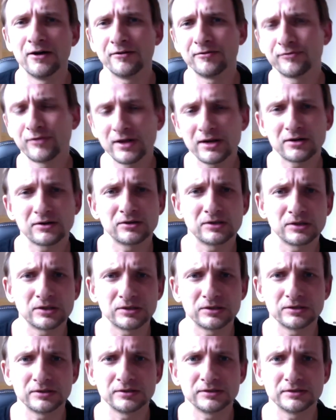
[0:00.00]
faire
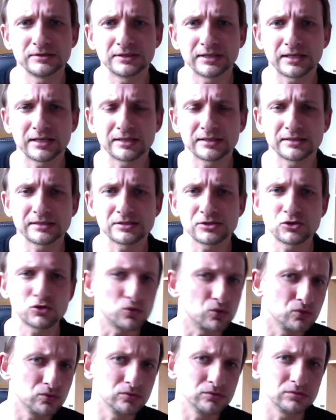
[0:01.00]
un
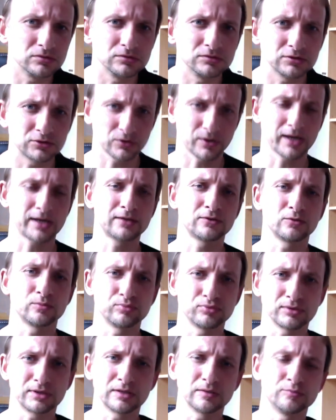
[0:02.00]
show correct
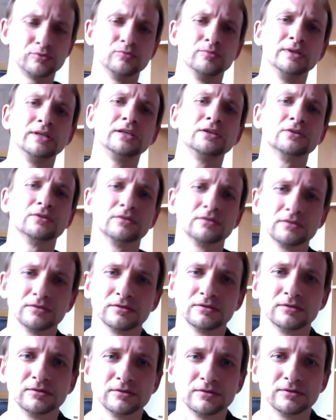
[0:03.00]
pour un public
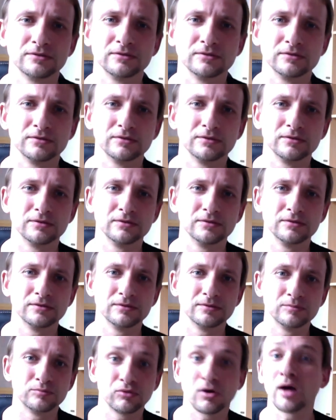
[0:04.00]

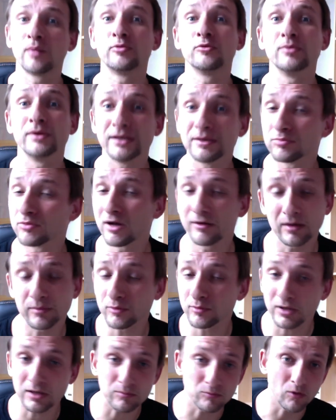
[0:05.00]
pour un public, pour un
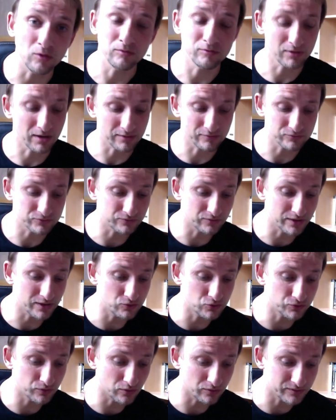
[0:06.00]
public. Bon, vous voyez
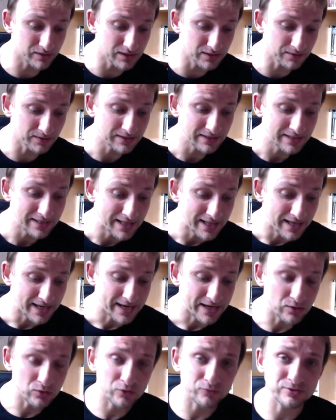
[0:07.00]
où je veux en venir.
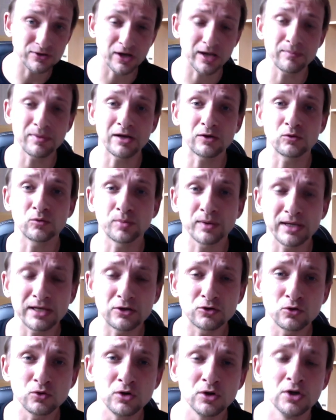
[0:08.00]
Et donc vous aurez bien compris
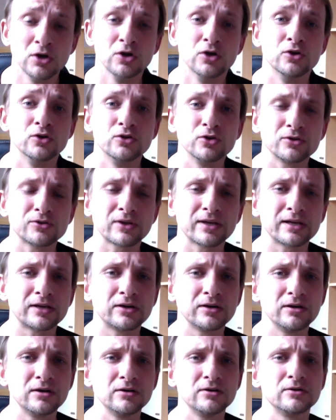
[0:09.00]
que notre
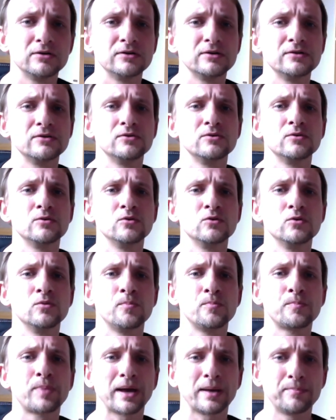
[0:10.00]
école
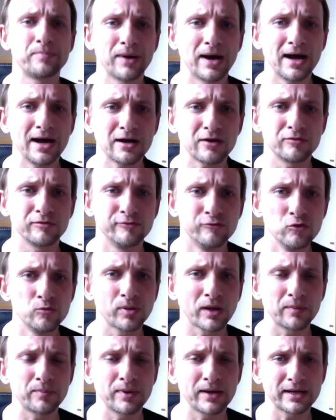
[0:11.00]
prépare, veut
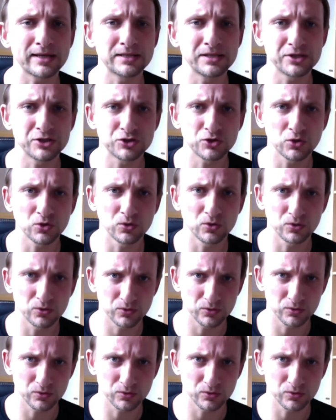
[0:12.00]
préparer des gens